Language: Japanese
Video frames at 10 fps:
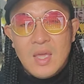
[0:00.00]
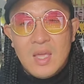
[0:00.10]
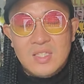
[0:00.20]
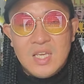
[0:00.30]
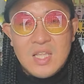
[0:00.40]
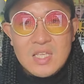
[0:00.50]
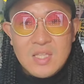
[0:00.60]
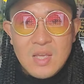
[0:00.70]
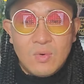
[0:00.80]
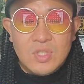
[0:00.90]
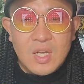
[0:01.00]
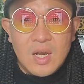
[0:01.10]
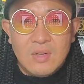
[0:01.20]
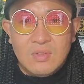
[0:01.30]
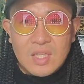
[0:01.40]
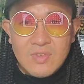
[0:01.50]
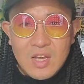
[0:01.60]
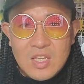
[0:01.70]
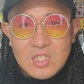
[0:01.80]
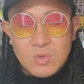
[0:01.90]
えー、ぜひですね、お時間ある方
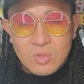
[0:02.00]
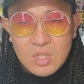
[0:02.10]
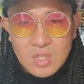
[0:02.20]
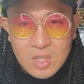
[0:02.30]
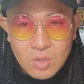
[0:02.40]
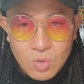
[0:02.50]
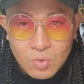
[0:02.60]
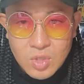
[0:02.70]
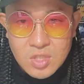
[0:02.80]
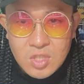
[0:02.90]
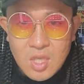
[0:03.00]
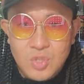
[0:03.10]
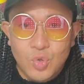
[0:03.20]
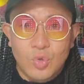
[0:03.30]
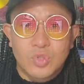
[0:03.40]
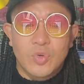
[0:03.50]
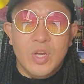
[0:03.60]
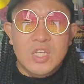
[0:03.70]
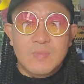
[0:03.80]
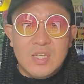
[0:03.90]
は一読いただけると嬉しいです。よろしくお
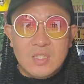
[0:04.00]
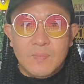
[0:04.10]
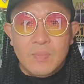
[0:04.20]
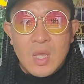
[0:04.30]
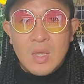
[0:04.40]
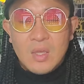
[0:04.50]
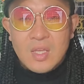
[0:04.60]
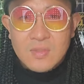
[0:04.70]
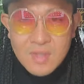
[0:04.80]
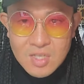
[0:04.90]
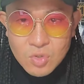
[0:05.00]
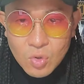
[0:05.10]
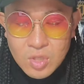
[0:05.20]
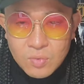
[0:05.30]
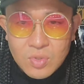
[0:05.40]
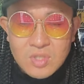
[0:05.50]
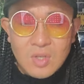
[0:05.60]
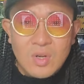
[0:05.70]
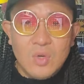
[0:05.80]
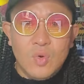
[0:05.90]
願いします。SNS と
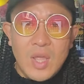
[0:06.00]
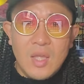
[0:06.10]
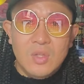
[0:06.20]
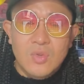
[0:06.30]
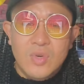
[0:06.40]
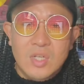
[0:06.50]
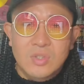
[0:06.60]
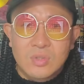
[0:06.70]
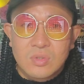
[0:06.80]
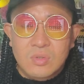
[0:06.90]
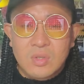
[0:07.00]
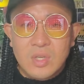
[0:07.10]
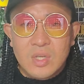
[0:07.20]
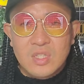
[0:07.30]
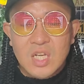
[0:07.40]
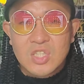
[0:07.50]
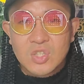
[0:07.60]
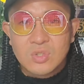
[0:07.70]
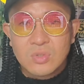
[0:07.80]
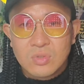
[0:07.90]
インフルエンサーの学校ね、入学すると、えー、社
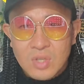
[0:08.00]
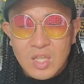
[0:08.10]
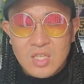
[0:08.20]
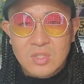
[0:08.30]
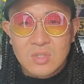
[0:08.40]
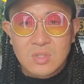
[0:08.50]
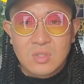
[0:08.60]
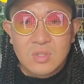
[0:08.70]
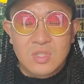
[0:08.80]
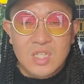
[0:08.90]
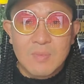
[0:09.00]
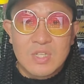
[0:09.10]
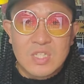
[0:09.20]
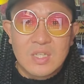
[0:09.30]
畜を抜け出す近道、